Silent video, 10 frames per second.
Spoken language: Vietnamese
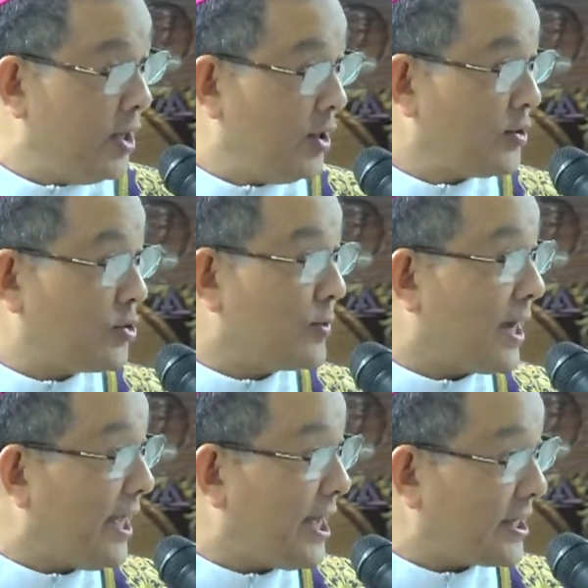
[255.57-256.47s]
Chúng ta
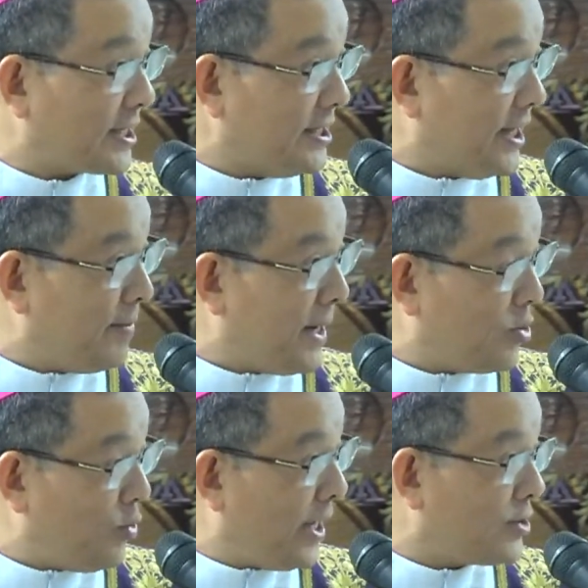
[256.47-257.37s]
nghe cái từ
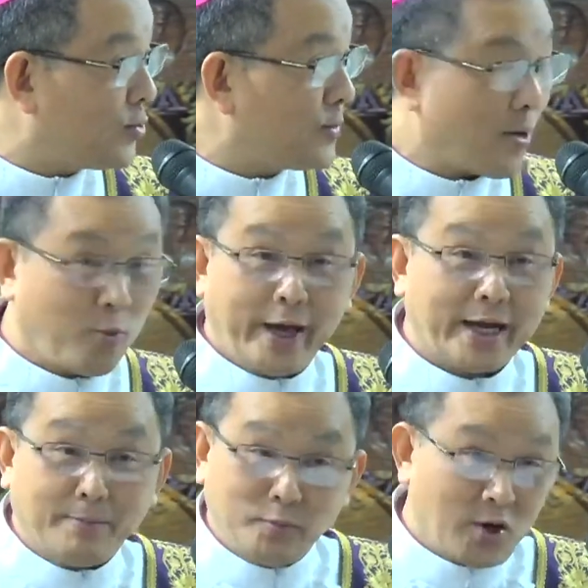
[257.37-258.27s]
Emmanuel chúng ta quen
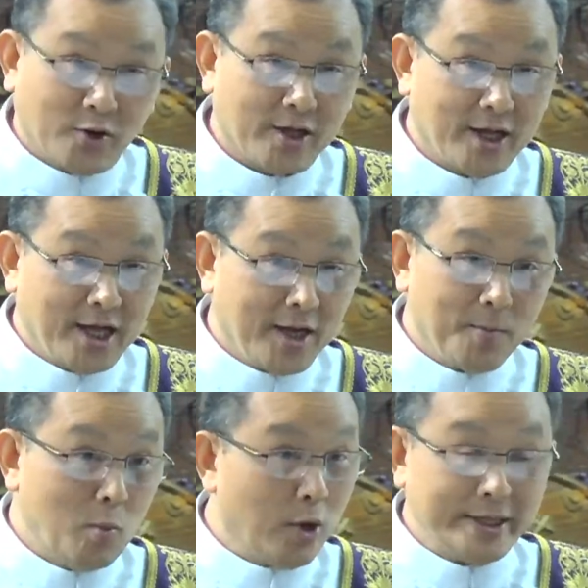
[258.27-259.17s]
lắm rồi.
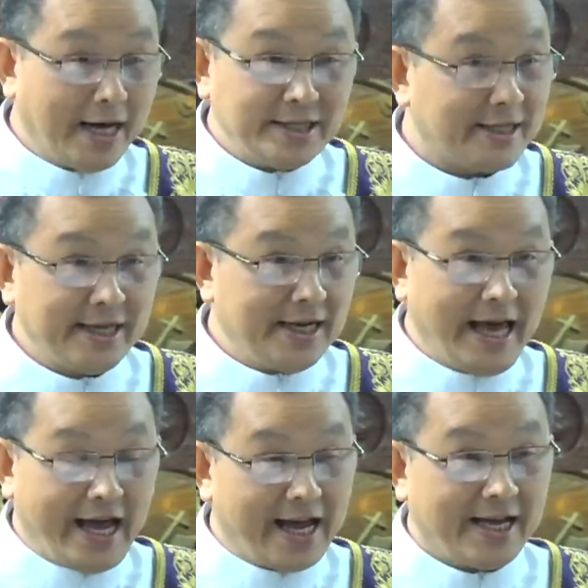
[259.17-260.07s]
Mùa Giáng sinh
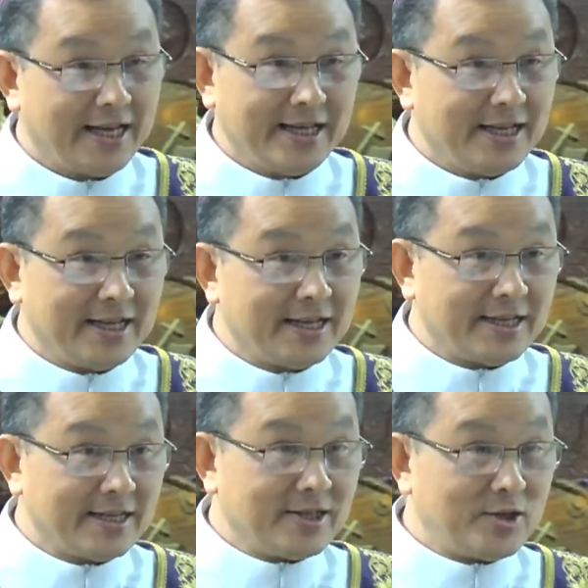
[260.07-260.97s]
là
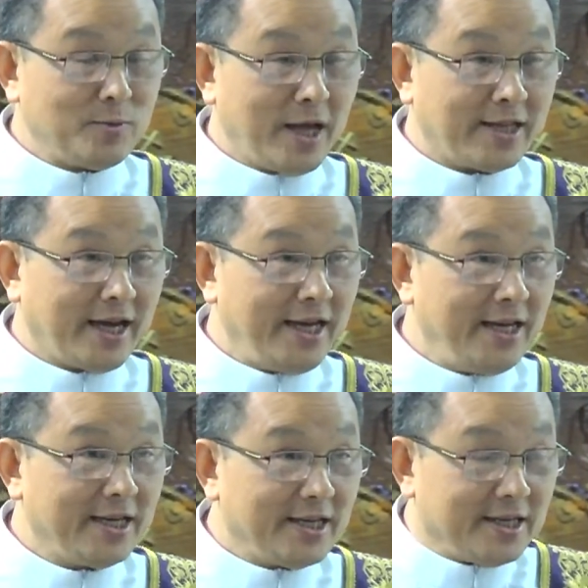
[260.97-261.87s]
chúng ta thấy
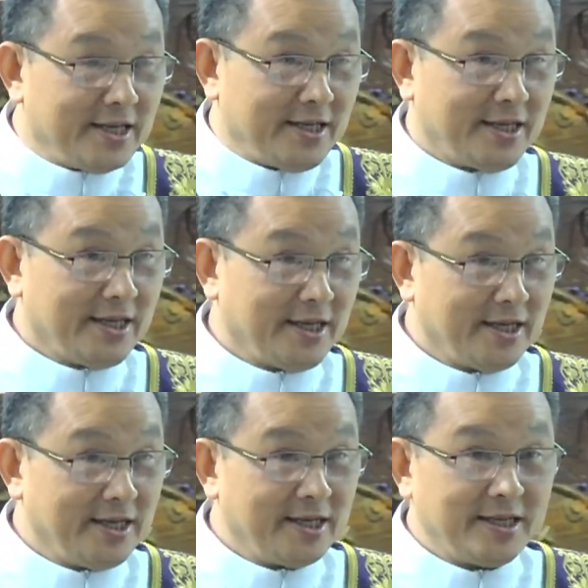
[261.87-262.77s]

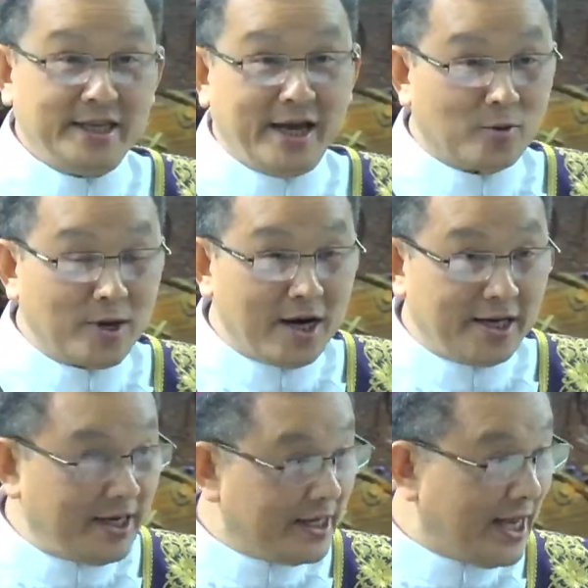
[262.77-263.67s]
ý, nhiều nơi
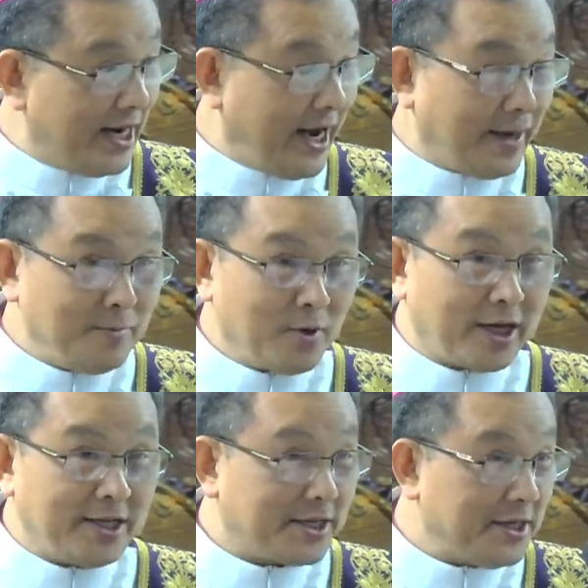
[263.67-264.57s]
người ta gắn một
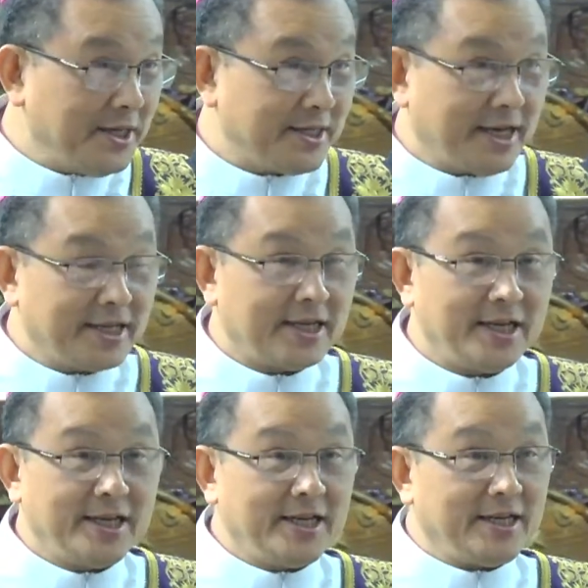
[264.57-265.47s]
cái chữ ở trên
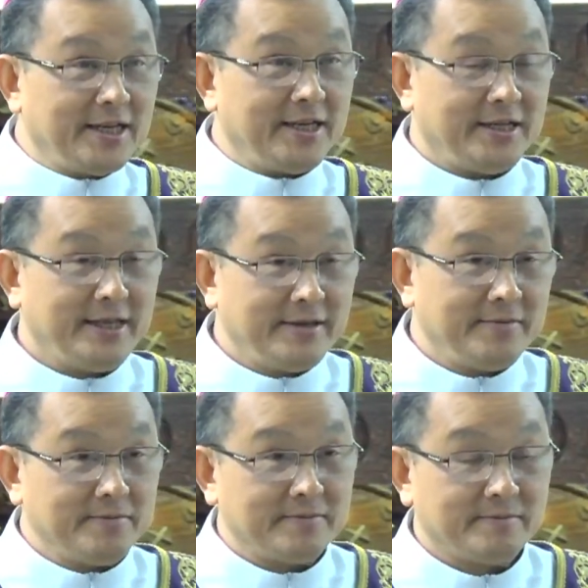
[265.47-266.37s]
cái
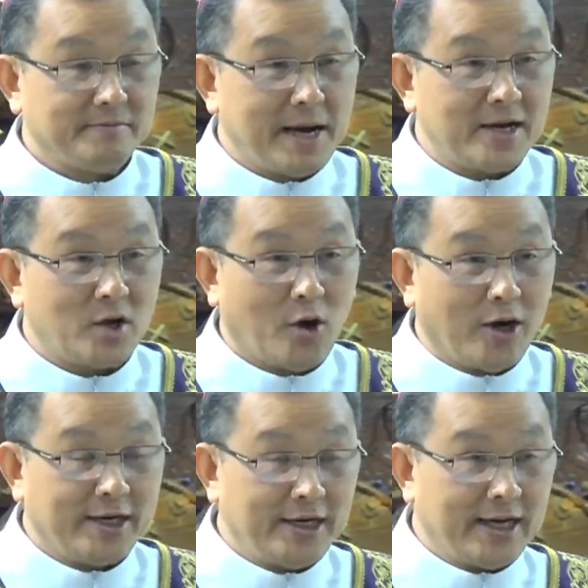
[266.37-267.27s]
máng cỏ
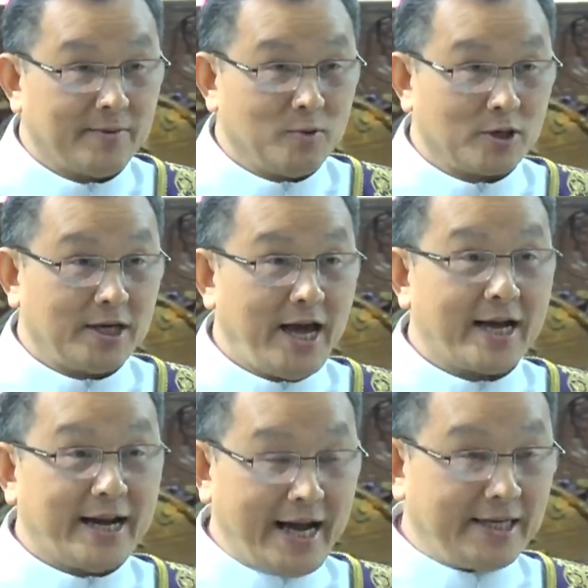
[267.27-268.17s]
hay là một cái
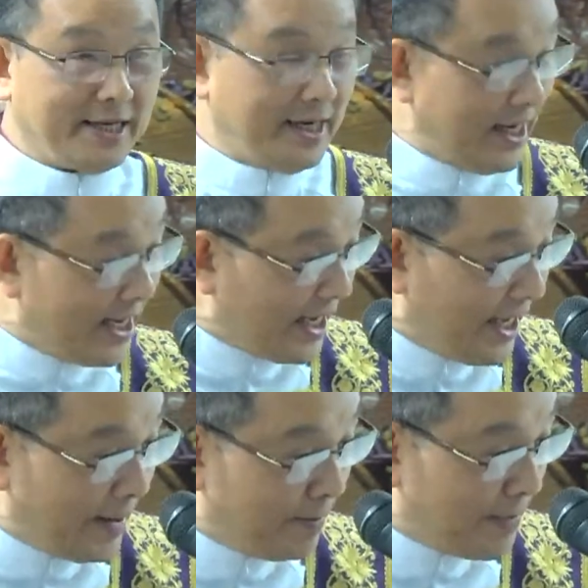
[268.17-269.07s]
hang đá gì đấy là
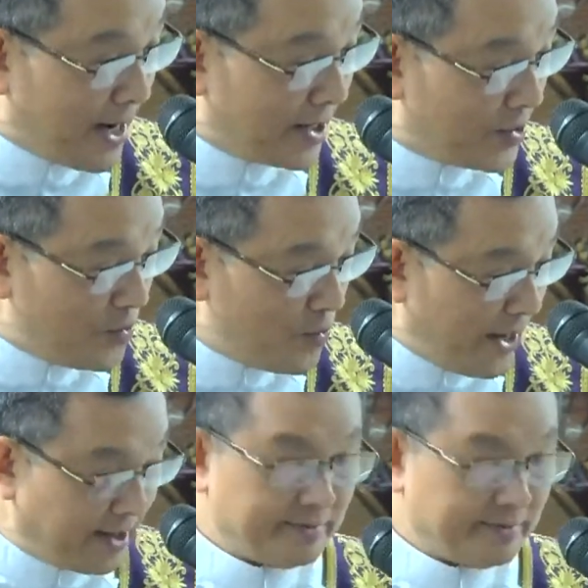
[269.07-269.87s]
Emmanuel.